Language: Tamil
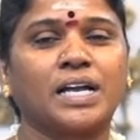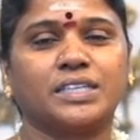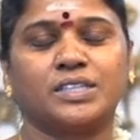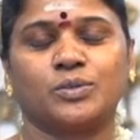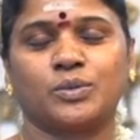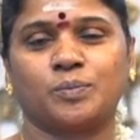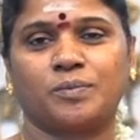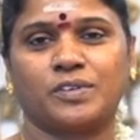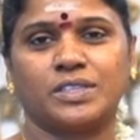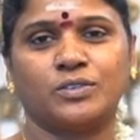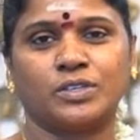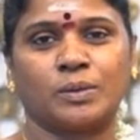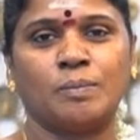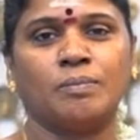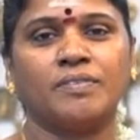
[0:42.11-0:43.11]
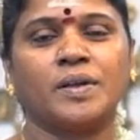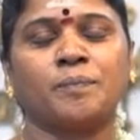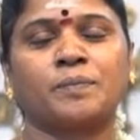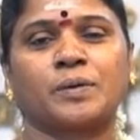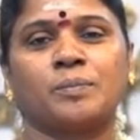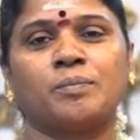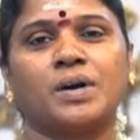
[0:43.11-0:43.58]
இது வந்து ரொம்பவே
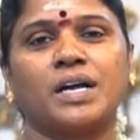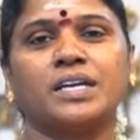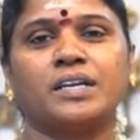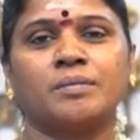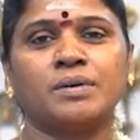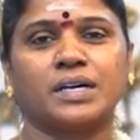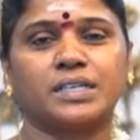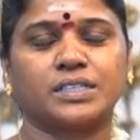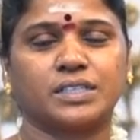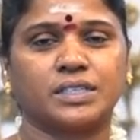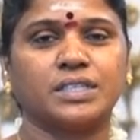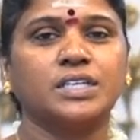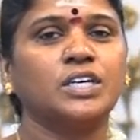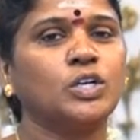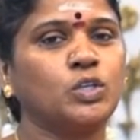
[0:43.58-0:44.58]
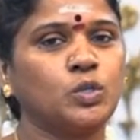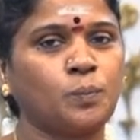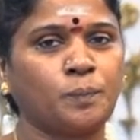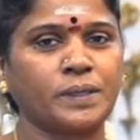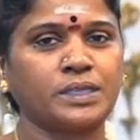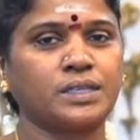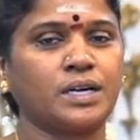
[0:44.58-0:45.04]
பிரம்மாண்டமாக இருக்குது
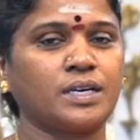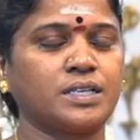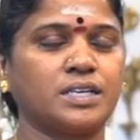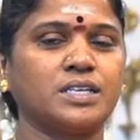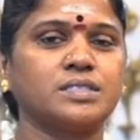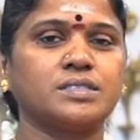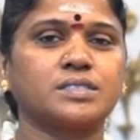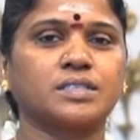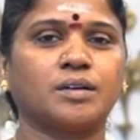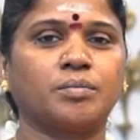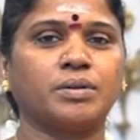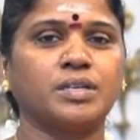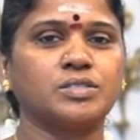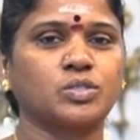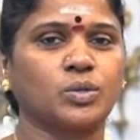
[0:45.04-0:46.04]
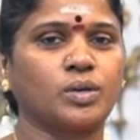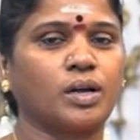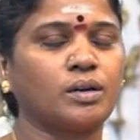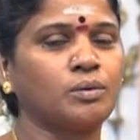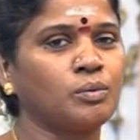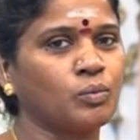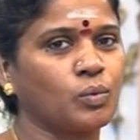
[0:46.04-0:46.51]
முப்பத்தாறு இன்ச்சு அப்படின்னு
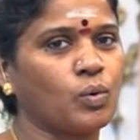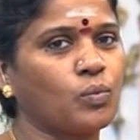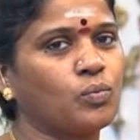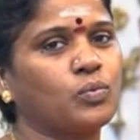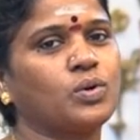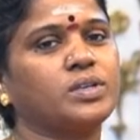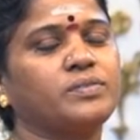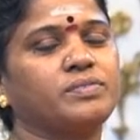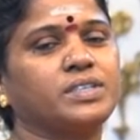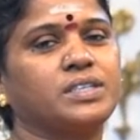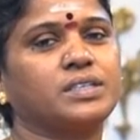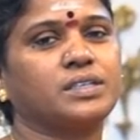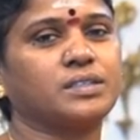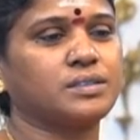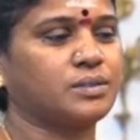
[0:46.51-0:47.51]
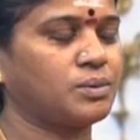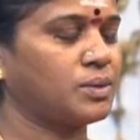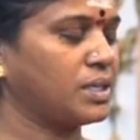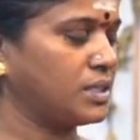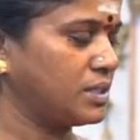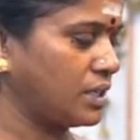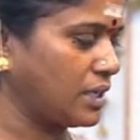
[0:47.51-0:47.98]
சொன்னாலும் ஒவ்வொரு
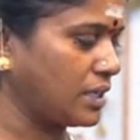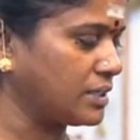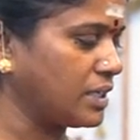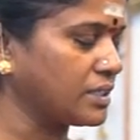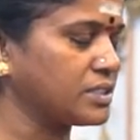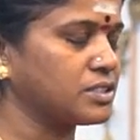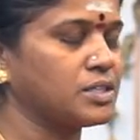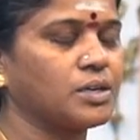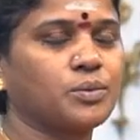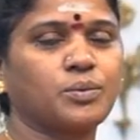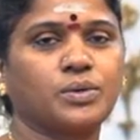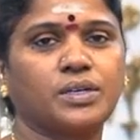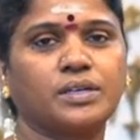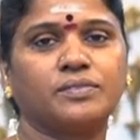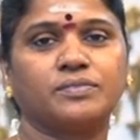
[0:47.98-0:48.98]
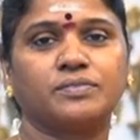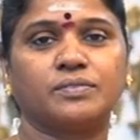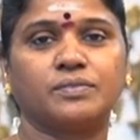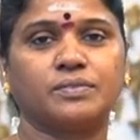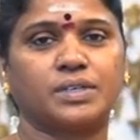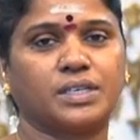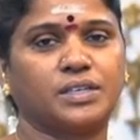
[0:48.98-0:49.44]
விக்கிரகத்தோட இந்த ராதாகிருஷ்ணாவோட
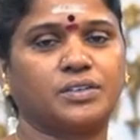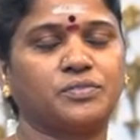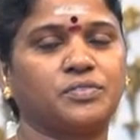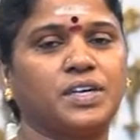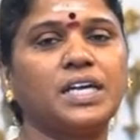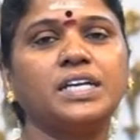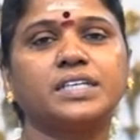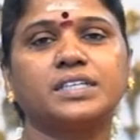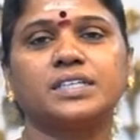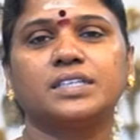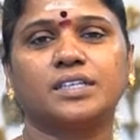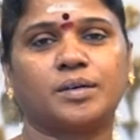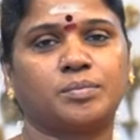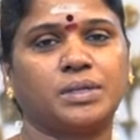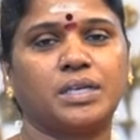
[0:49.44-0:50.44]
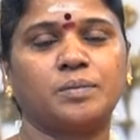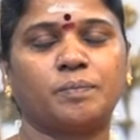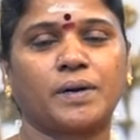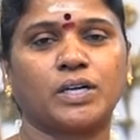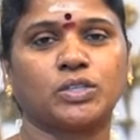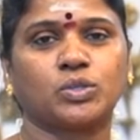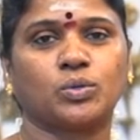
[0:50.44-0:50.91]
வெயிட்டு அப்படின்னு
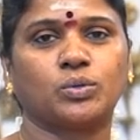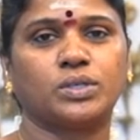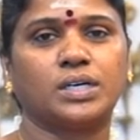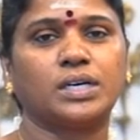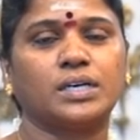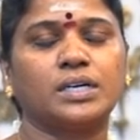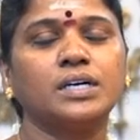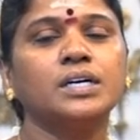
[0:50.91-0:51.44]
பார்த்தோன்னா